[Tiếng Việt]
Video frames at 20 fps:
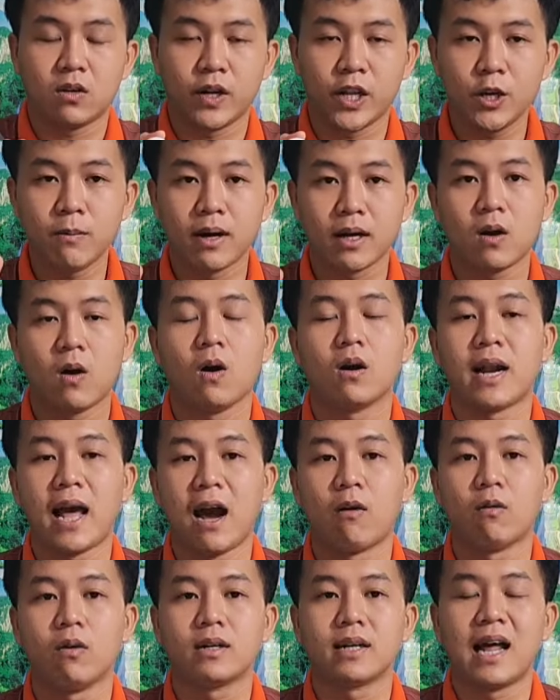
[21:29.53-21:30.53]
Còn nếu bà con
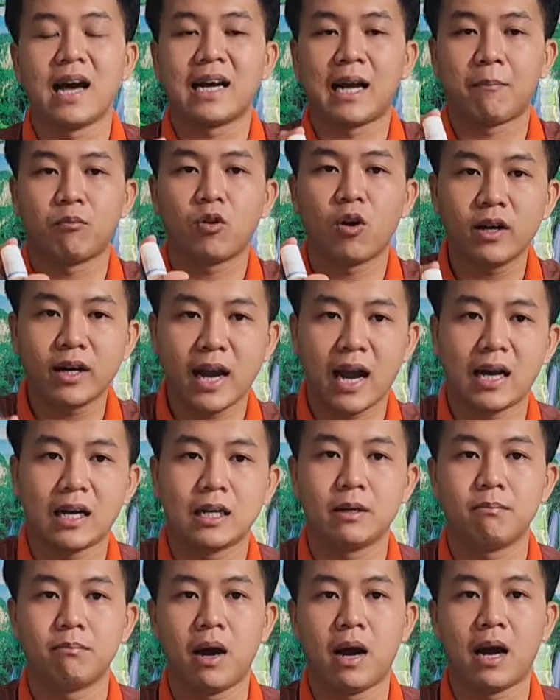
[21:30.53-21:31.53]
nào đang gặp khó
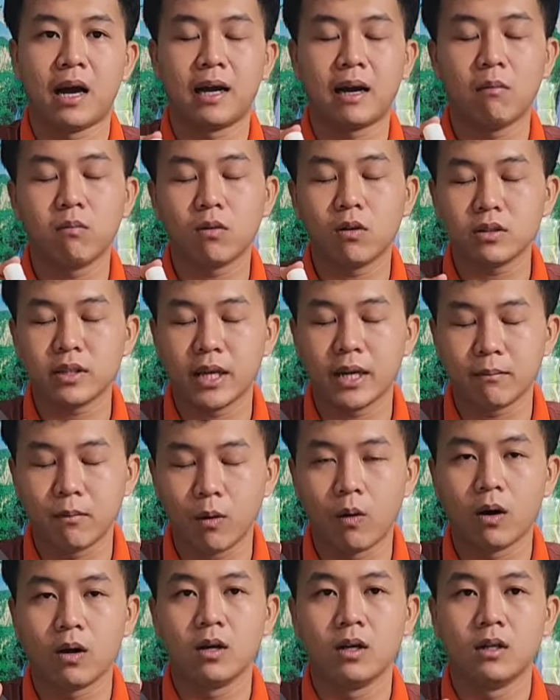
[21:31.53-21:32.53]
khăn mà không có
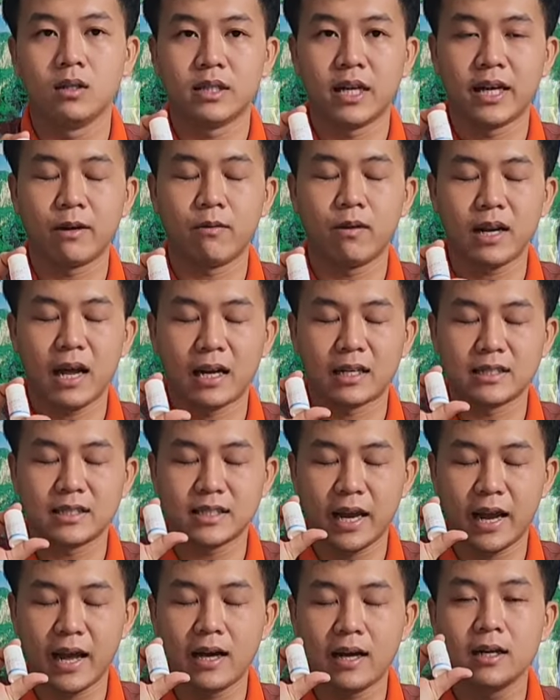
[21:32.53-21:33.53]
tiền mua thì Quốc
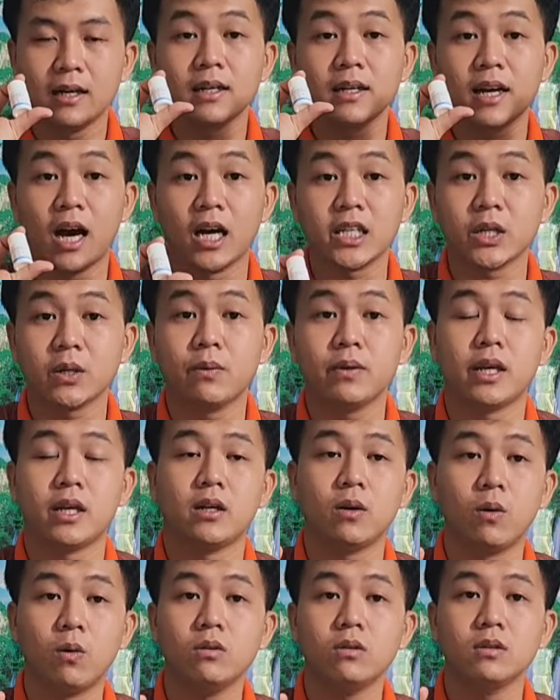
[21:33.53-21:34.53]
Thành sẽ gỡ cho quý
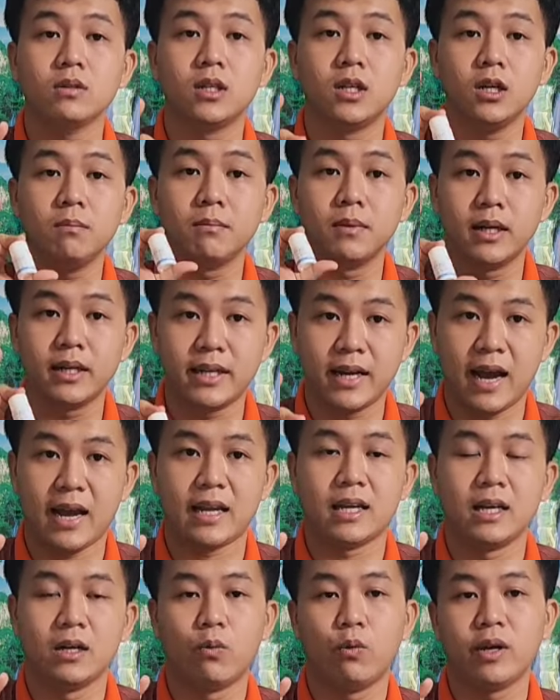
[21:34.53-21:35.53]
vị uống trước 10
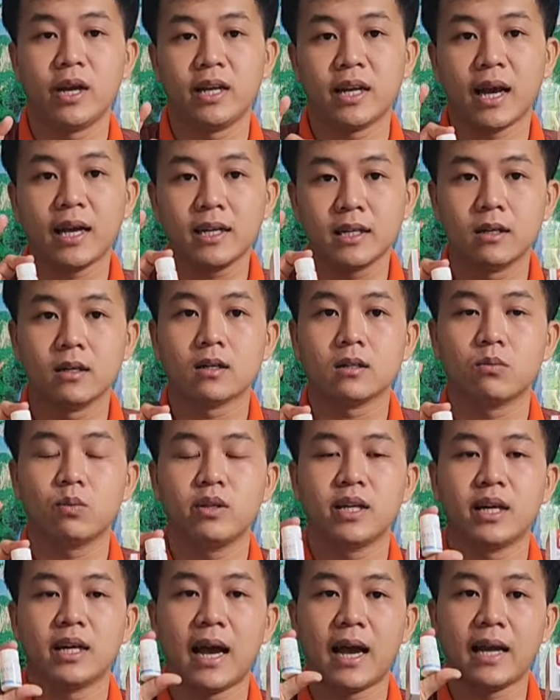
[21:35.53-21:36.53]
ngày. Quý vị thấy
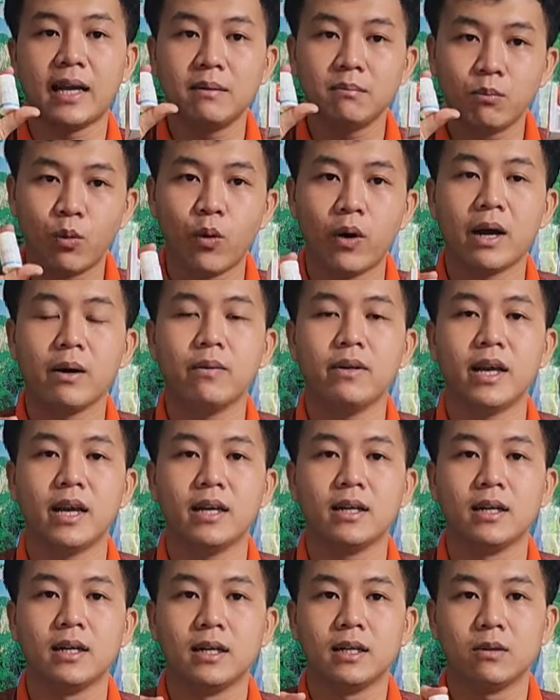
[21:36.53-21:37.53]
được, quý vị hãy mua ha quý
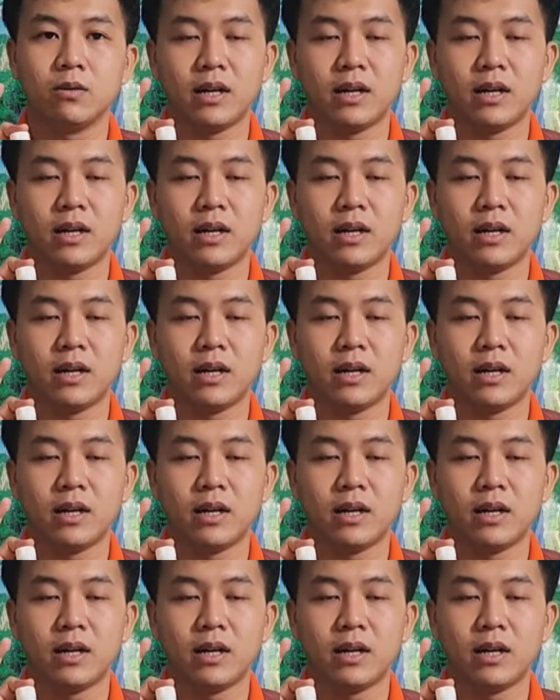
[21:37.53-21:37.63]
vị.